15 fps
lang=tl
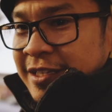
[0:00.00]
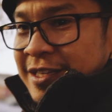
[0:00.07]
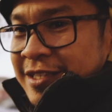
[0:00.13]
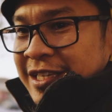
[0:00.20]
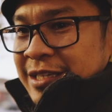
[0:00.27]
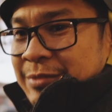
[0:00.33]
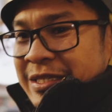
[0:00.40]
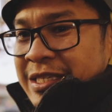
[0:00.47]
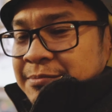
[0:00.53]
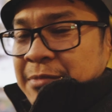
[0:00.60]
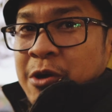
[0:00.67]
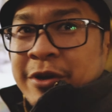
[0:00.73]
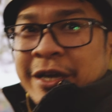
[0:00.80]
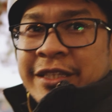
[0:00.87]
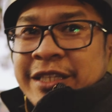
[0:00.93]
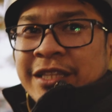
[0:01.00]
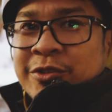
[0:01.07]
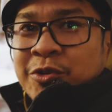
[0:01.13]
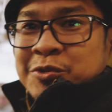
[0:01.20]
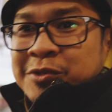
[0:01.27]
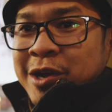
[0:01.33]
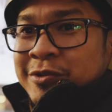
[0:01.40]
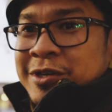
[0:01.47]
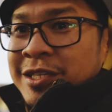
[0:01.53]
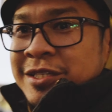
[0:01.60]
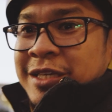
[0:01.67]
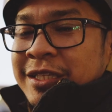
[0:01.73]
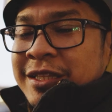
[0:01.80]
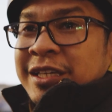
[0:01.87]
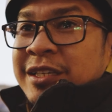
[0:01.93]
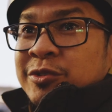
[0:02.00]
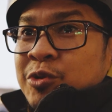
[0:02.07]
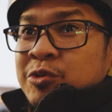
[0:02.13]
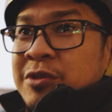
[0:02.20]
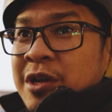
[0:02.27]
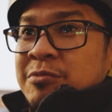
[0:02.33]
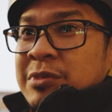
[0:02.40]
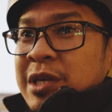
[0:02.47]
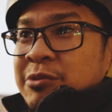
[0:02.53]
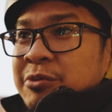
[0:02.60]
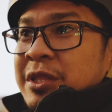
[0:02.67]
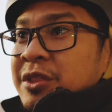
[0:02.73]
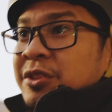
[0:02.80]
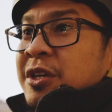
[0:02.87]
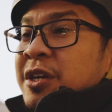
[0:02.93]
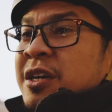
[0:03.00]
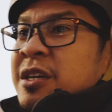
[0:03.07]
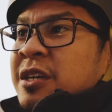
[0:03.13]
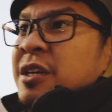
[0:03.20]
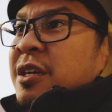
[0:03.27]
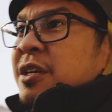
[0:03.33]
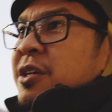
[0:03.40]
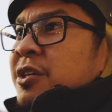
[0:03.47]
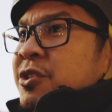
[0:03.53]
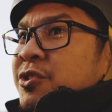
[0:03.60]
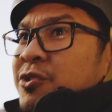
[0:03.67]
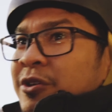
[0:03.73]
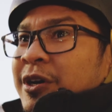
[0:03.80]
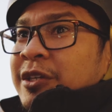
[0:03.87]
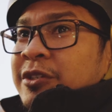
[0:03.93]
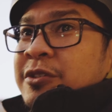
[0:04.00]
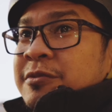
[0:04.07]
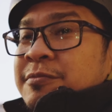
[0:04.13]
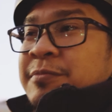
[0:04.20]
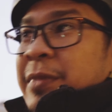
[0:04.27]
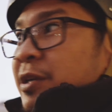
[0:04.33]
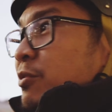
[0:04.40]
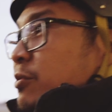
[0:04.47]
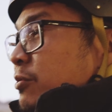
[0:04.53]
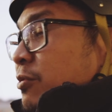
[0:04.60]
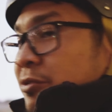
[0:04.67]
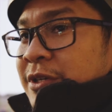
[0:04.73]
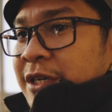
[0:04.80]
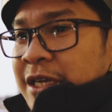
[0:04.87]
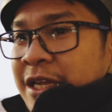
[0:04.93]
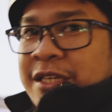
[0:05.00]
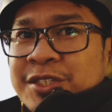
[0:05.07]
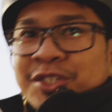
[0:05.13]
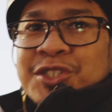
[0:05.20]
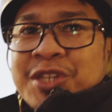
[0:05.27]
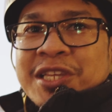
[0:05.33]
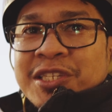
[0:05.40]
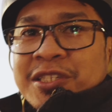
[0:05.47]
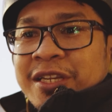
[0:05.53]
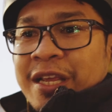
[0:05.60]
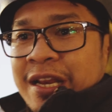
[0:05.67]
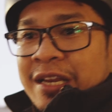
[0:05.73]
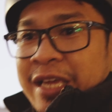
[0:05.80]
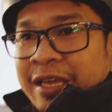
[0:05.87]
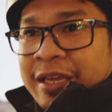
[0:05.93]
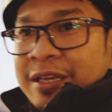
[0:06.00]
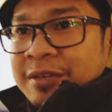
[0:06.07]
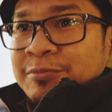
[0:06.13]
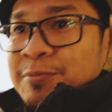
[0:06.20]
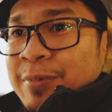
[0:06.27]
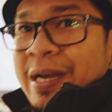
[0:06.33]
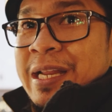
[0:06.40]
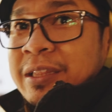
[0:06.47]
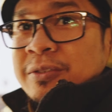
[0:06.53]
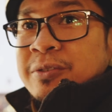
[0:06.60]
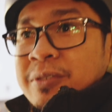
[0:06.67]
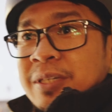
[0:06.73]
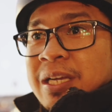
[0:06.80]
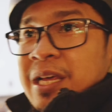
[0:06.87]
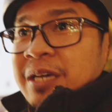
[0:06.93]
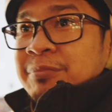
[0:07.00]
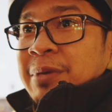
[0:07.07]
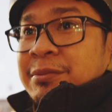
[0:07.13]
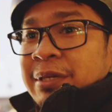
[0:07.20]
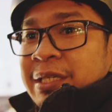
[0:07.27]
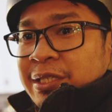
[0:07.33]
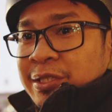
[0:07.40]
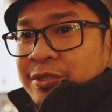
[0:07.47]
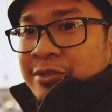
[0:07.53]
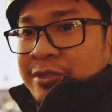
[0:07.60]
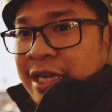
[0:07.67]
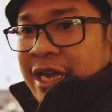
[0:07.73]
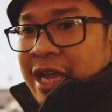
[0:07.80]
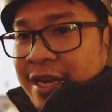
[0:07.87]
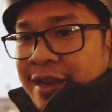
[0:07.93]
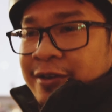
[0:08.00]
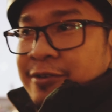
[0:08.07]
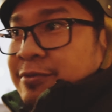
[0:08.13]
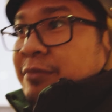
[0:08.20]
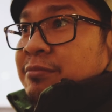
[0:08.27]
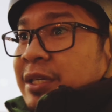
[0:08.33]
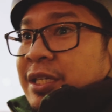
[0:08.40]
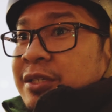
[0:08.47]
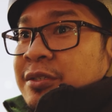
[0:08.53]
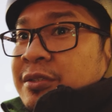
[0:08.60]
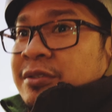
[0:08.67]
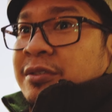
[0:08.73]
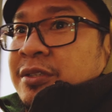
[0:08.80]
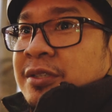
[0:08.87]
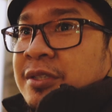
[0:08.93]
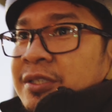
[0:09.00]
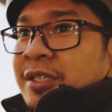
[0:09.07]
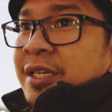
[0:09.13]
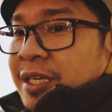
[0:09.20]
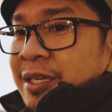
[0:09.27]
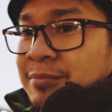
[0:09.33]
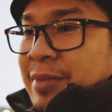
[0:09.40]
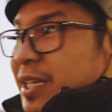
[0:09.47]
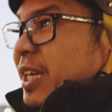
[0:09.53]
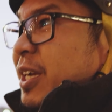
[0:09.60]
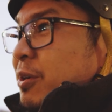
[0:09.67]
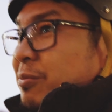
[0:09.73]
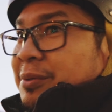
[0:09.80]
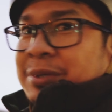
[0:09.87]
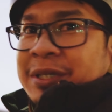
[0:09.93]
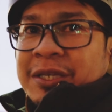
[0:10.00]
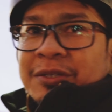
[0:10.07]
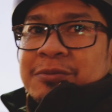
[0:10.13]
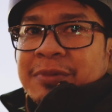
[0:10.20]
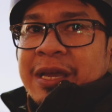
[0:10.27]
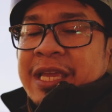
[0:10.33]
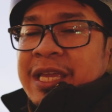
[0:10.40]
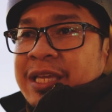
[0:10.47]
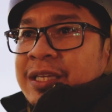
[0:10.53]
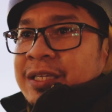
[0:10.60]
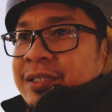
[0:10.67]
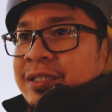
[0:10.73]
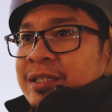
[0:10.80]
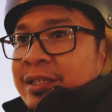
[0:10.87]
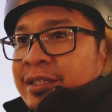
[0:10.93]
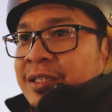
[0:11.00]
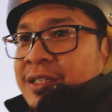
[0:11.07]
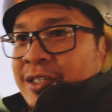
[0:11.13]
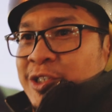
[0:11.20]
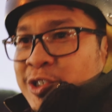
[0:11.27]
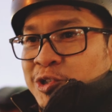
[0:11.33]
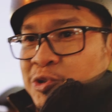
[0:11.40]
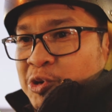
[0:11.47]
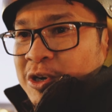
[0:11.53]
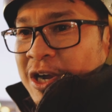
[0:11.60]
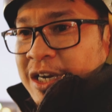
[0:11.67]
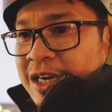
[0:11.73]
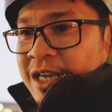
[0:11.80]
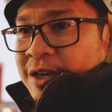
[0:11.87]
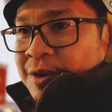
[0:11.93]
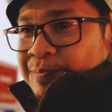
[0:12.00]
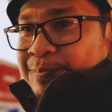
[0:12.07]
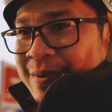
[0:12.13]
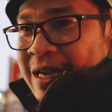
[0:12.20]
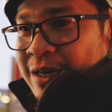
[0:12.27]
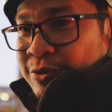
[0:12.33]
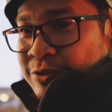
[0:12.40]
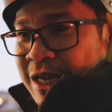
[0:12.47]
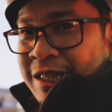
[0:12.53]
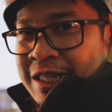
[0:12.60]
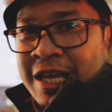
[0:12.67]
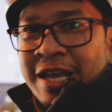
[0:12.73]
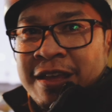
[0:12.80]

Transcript: kanang sige mig sabaw kay ting tugnaw na kahit nagtugnaw murag winter so karon padung ko ka ng GJ's Grill kay palit ko kanang ng barbecue nangala ko barbecue nagay ka barbecue rubay suka dayon pinakurat